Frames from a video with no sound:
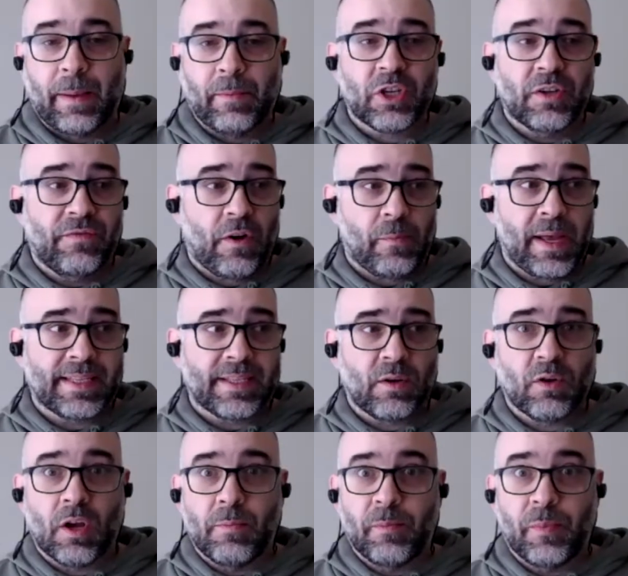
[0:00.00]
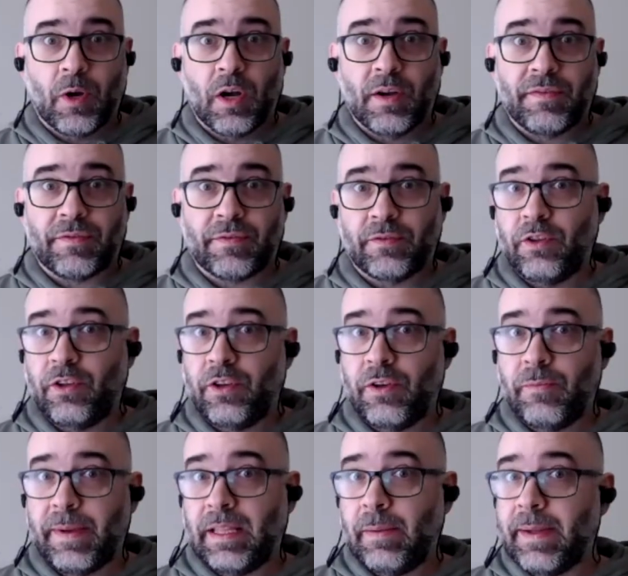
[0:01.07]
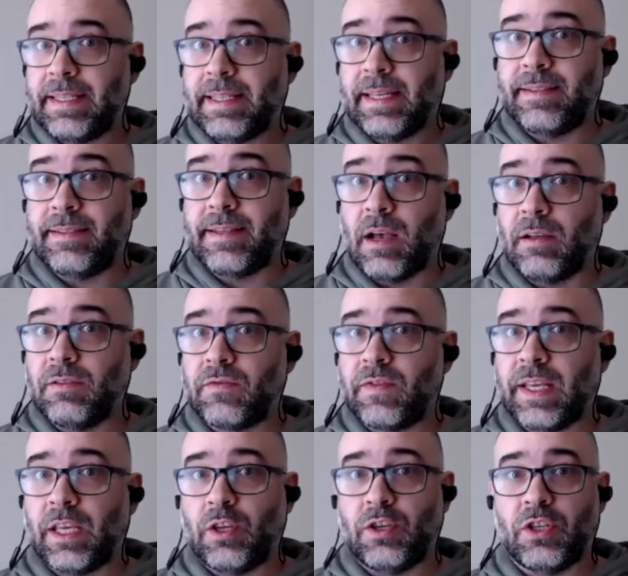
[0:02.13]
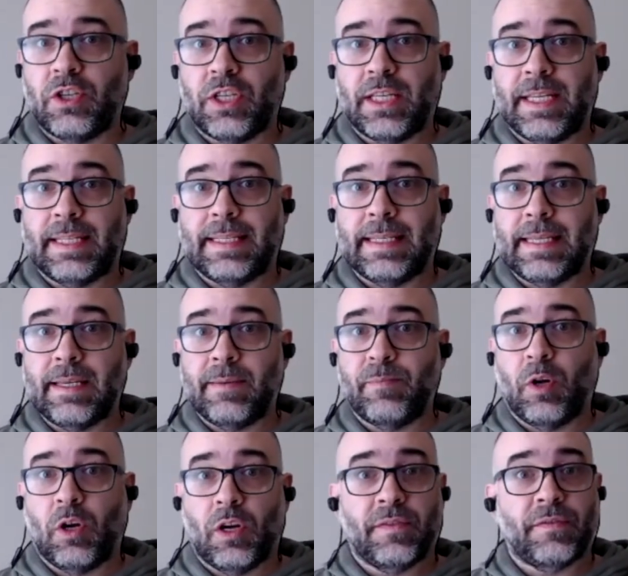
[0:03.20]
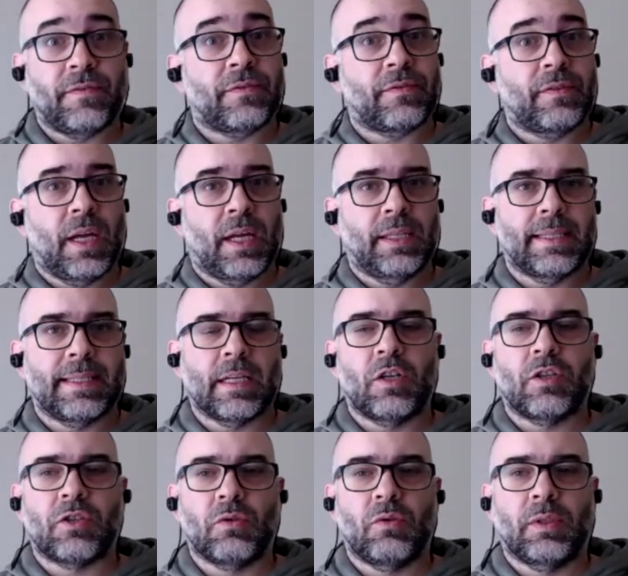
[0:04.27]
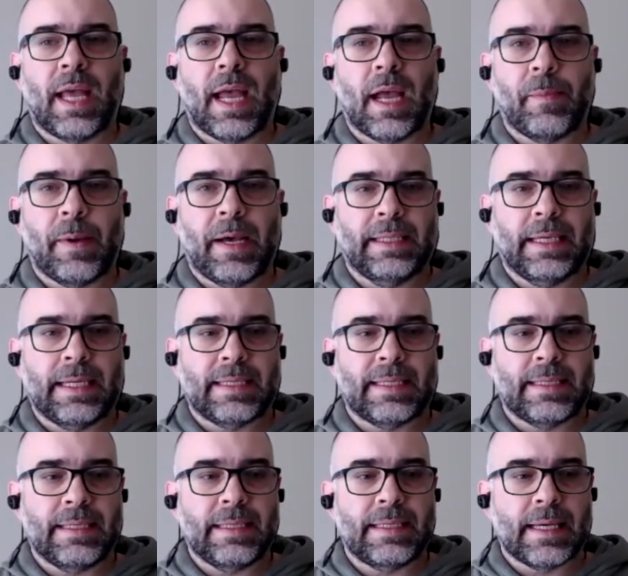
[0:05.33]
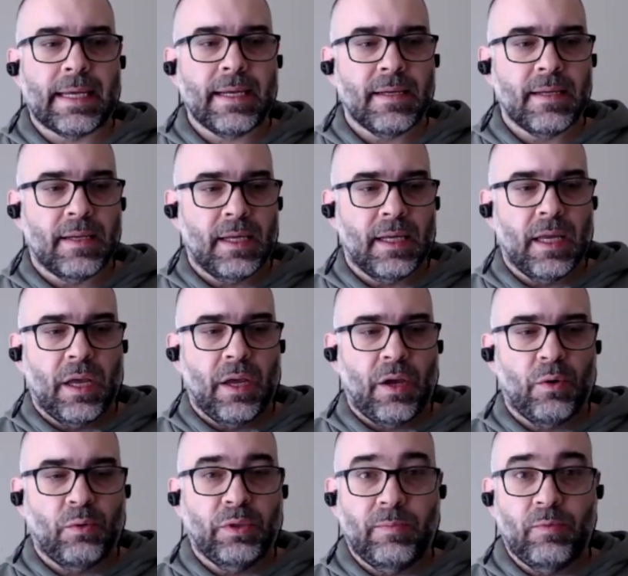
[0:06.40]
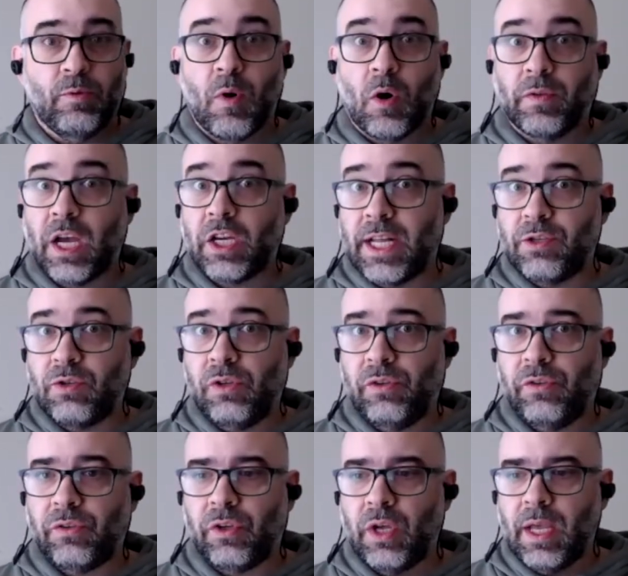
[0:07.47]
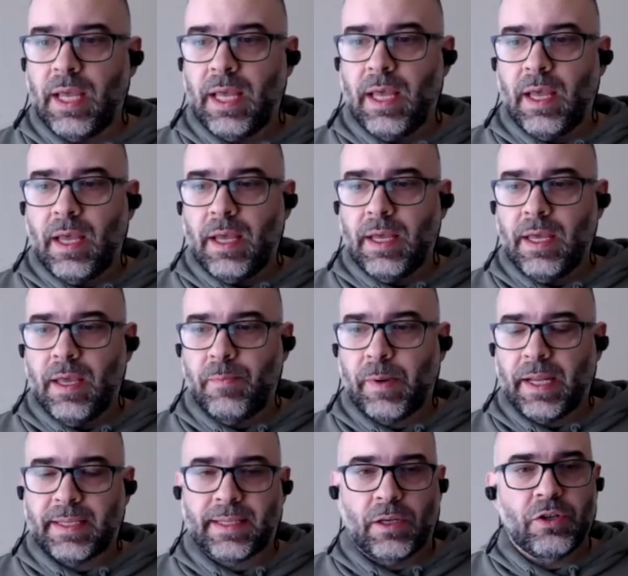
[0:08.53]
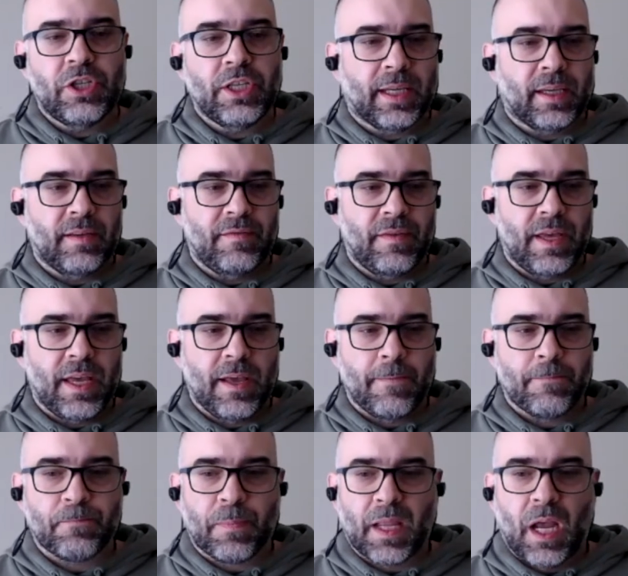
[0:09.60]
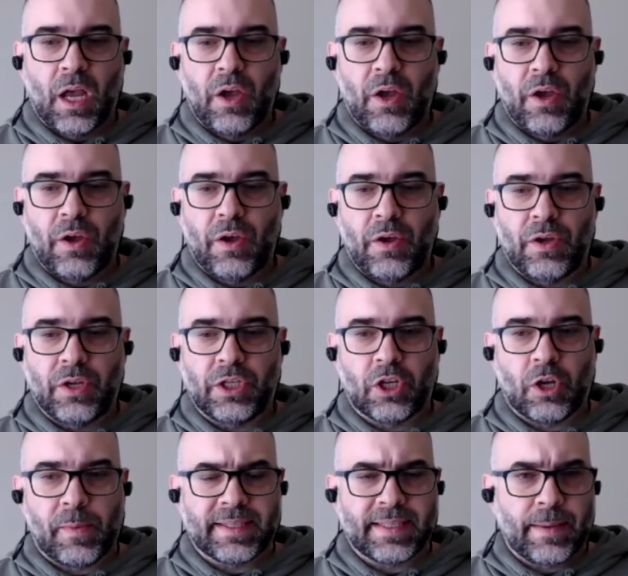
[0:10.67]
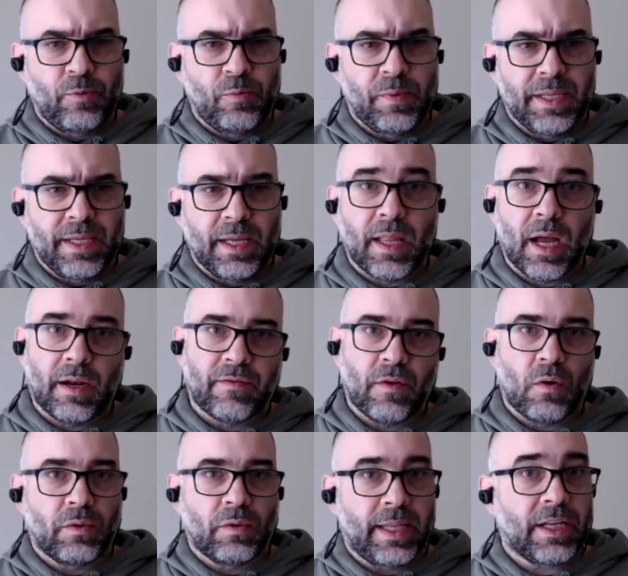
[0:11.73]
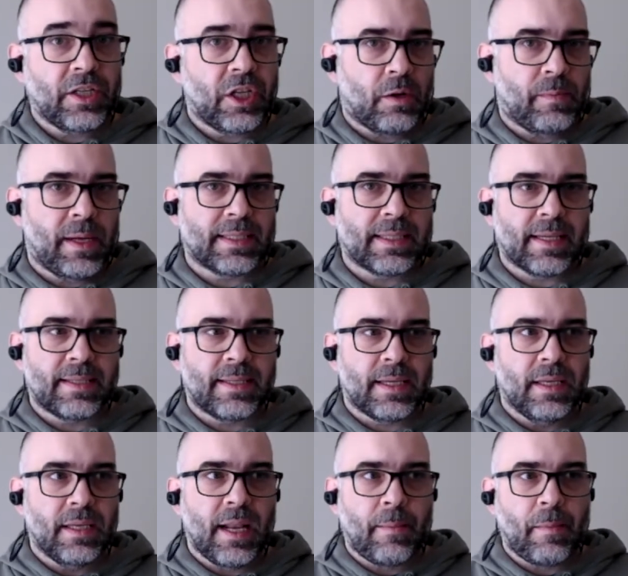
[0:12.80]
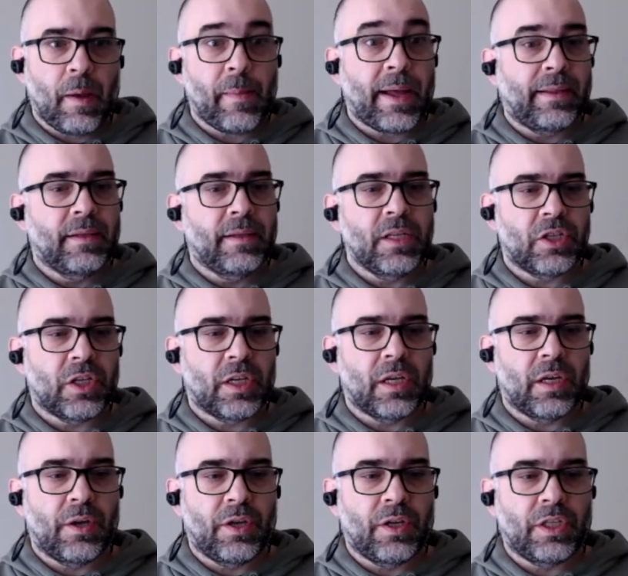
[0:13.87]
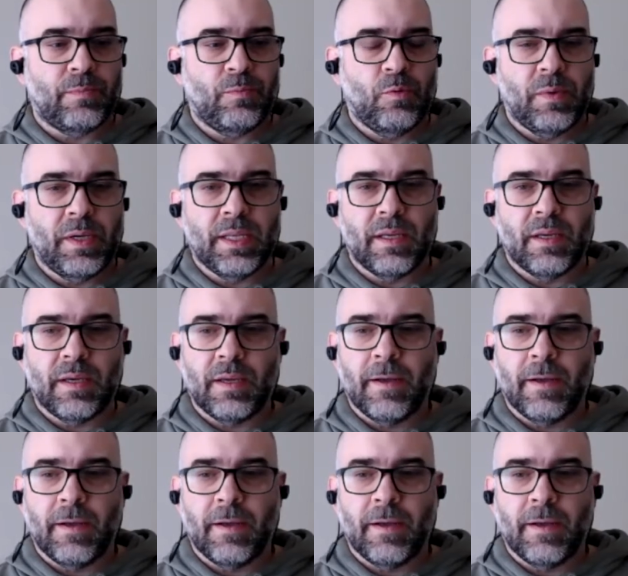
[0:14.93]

moi, j'ai une formation comme prof de mathématiques et de sciences. Fait que j'ai été prof dans des écoles secondaires pendant six ans, euh, au début de mon âge adulte. Et pendant ce temps-là, j'écrivais euh, j'ai commencé à publier, dans le fond, dès que j'ai commencé à enseigner, la même année, j'ai publié